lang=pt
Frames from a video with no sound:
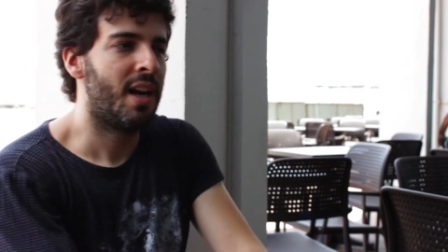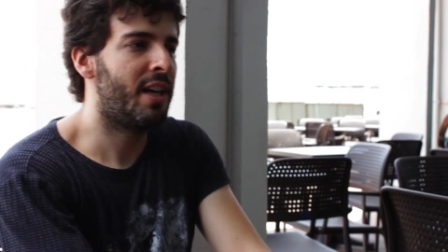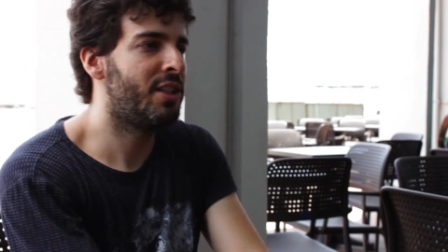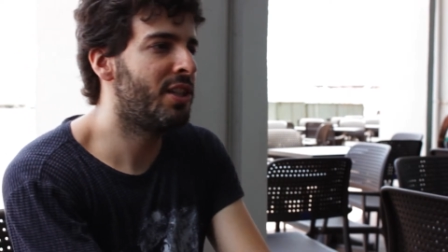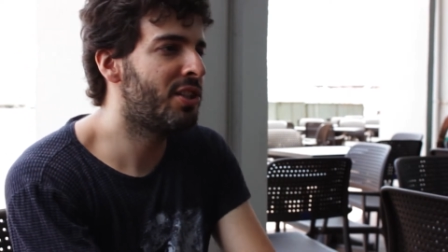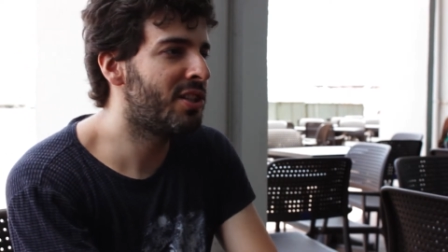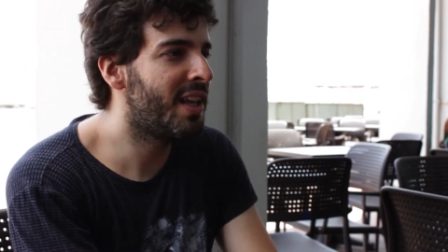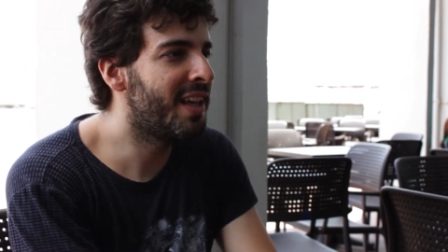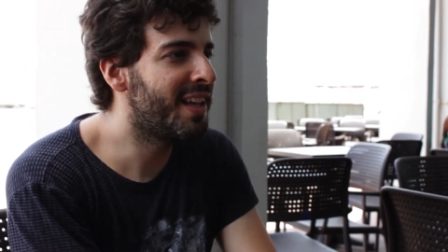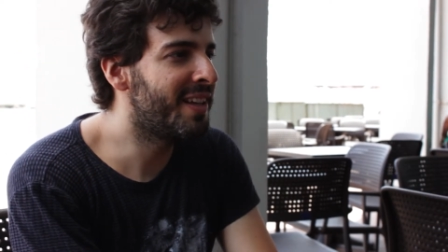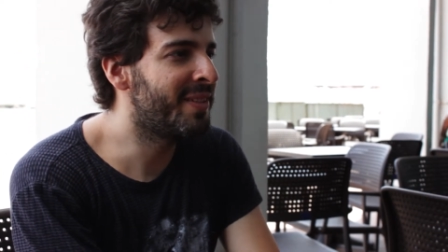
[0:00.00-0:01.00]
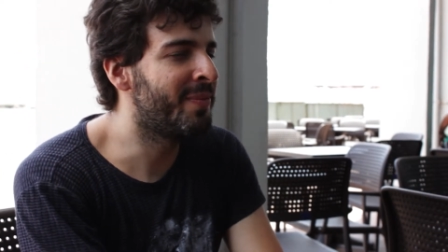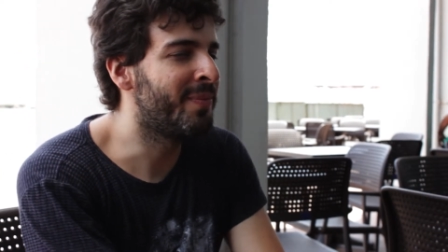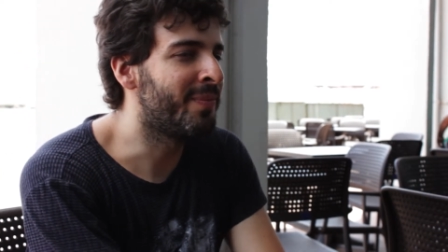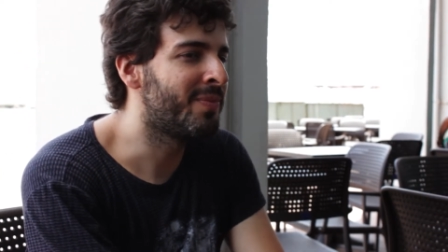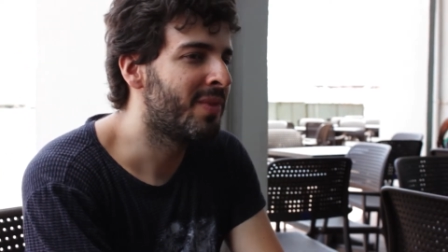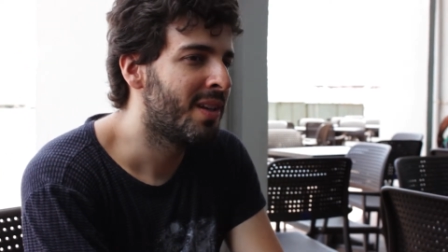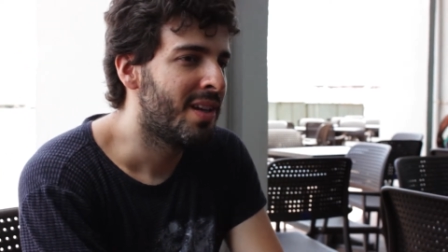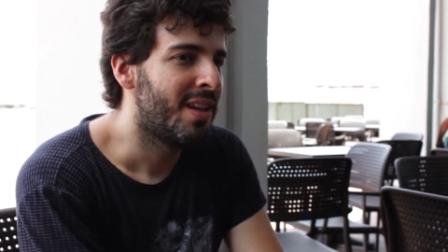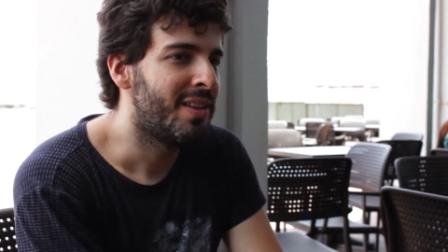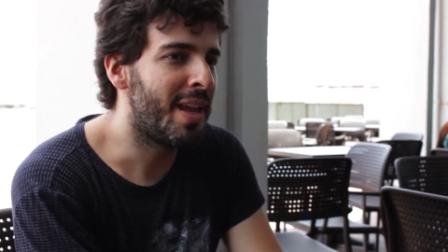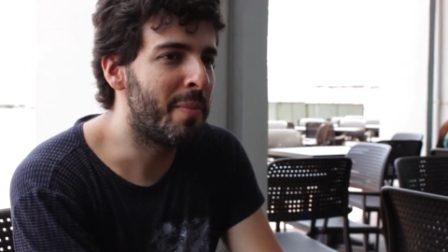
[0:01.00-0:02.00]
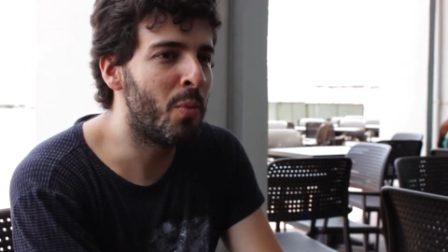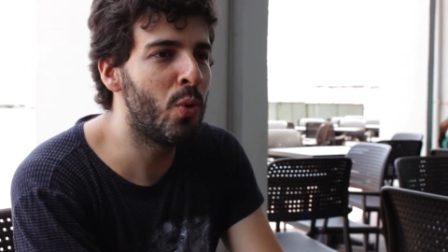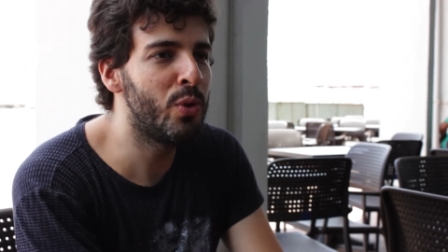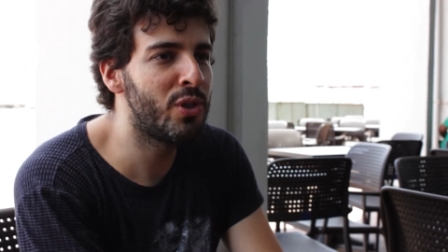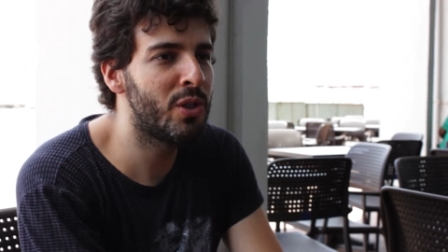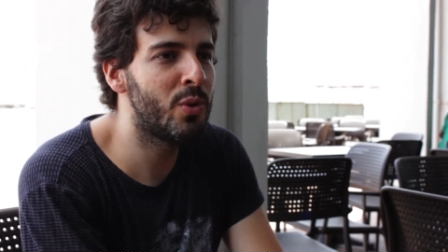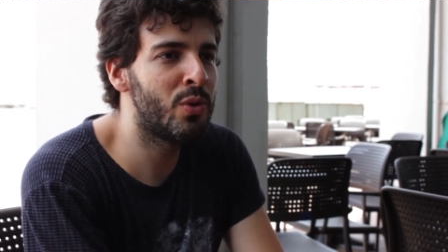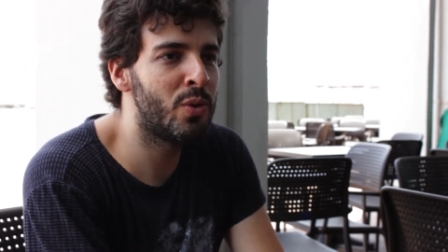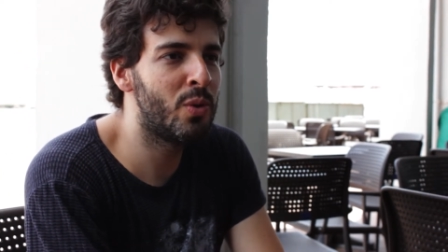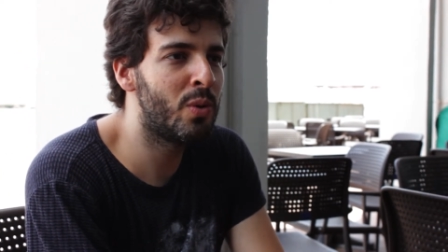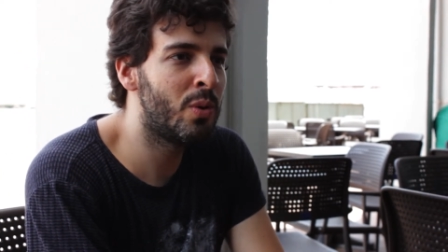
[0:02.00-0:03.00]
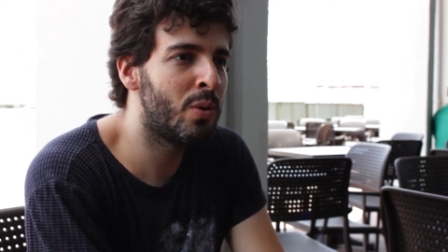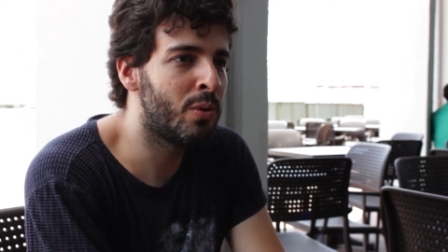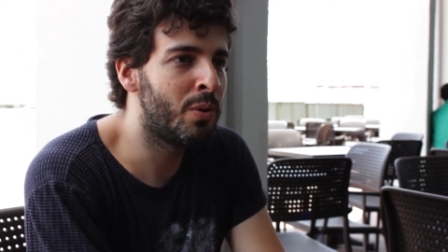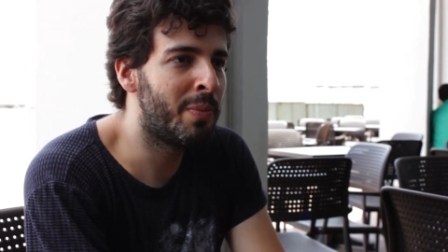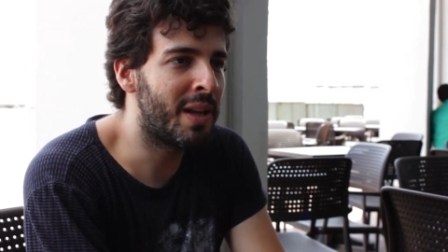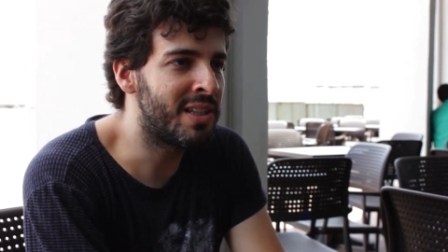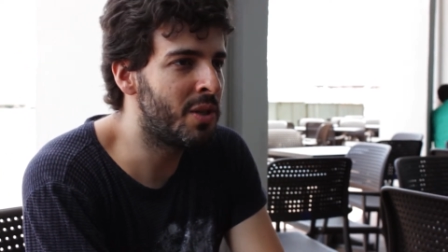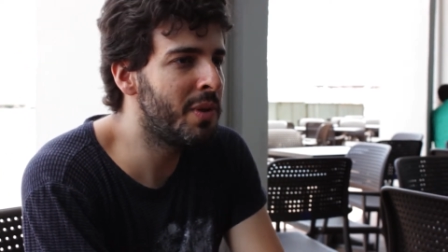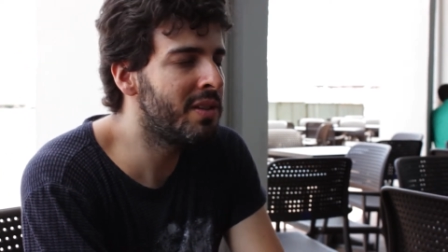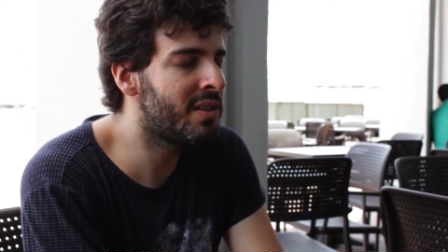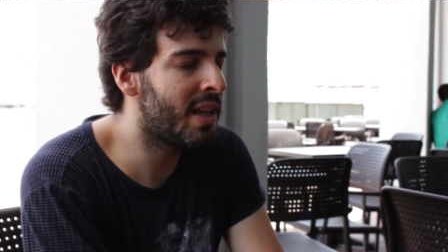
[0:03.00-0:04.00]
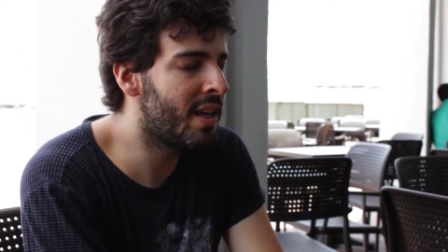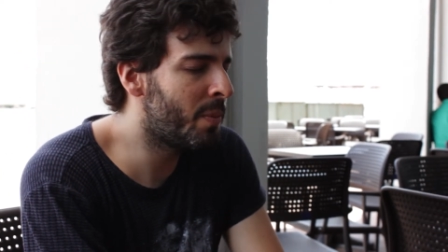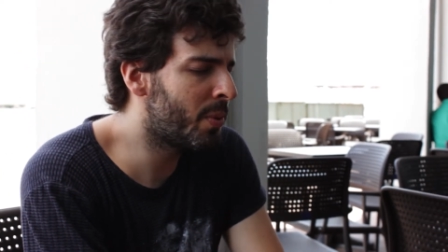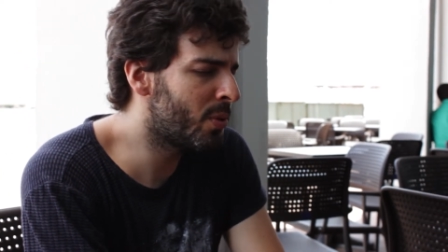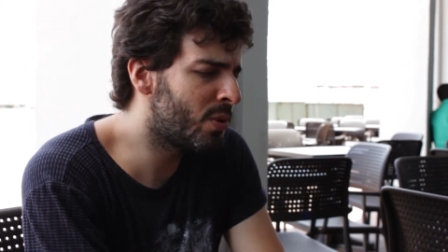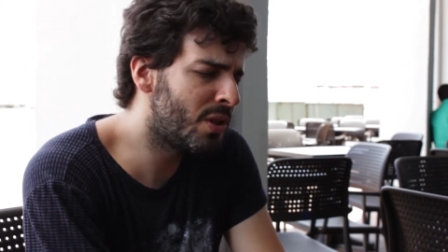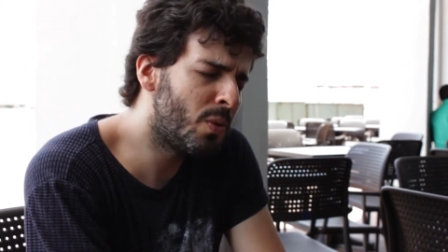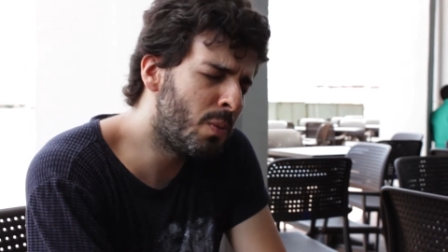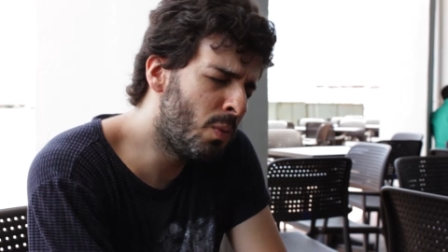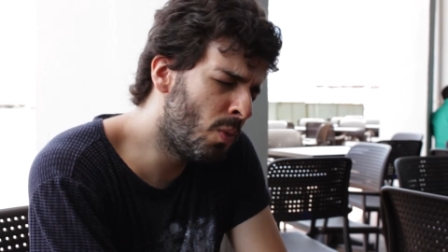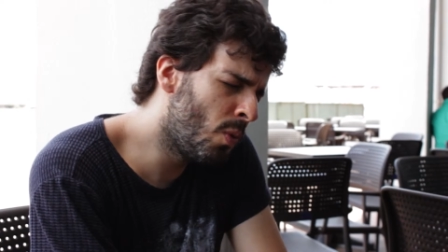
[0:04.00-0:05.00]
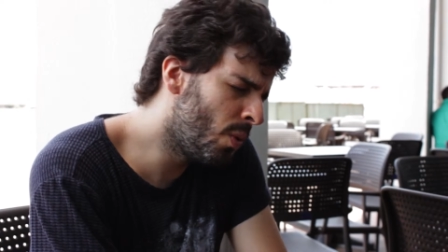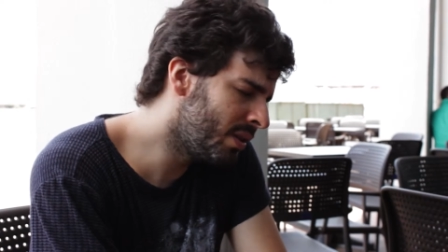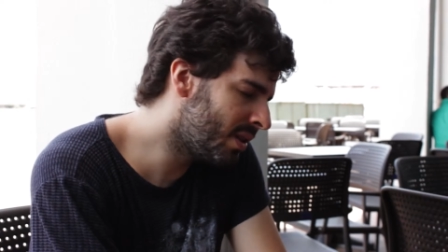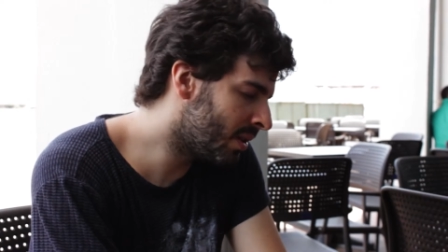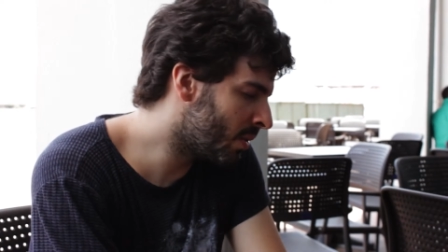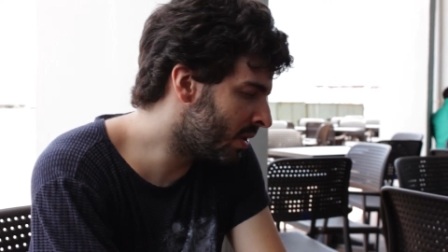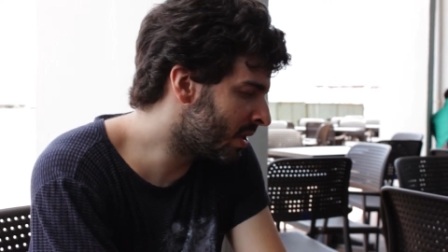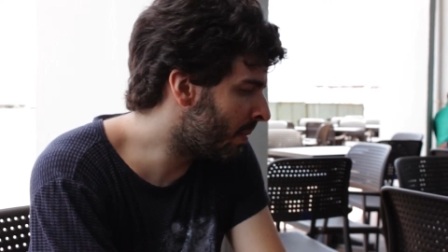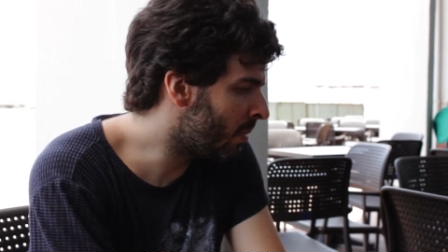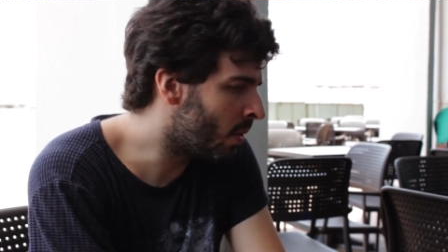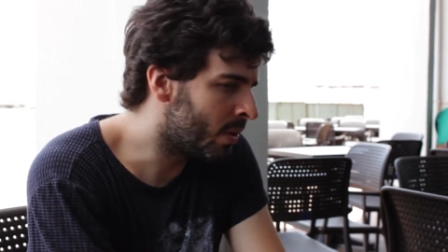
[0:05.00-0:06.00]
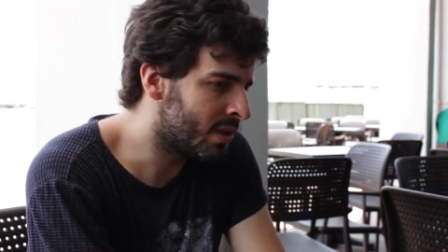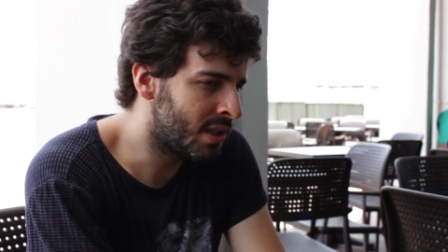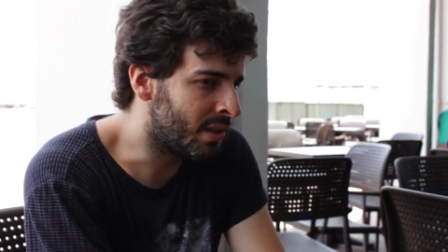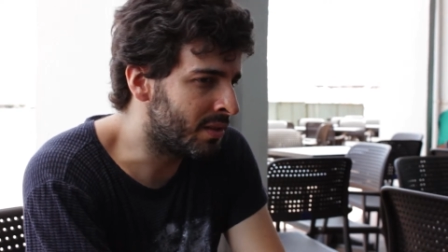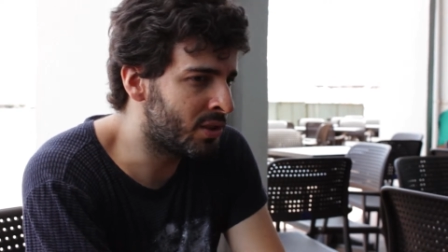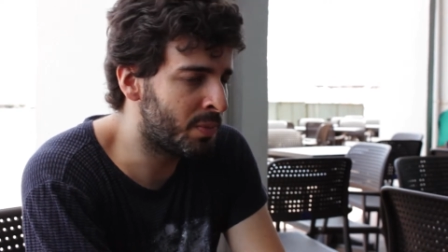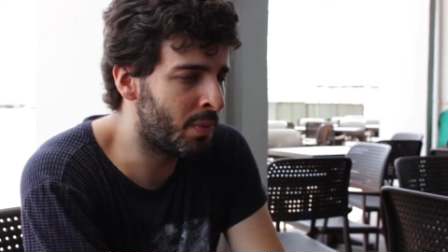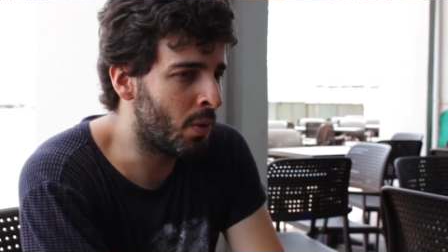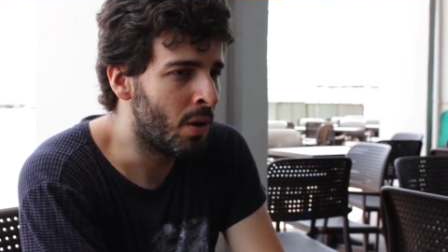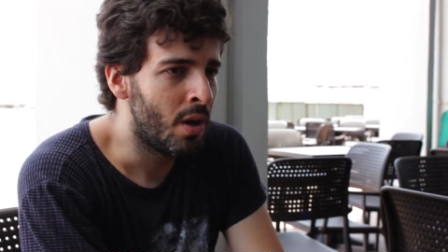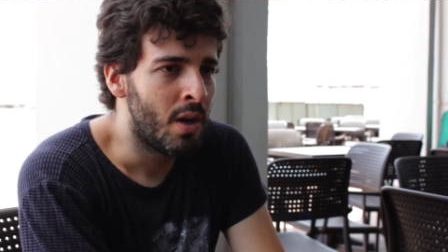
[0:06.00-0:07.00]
a gente tem, tem músicos do, do Brasil inteiro produzindo muita coisa boa, assim, tipo,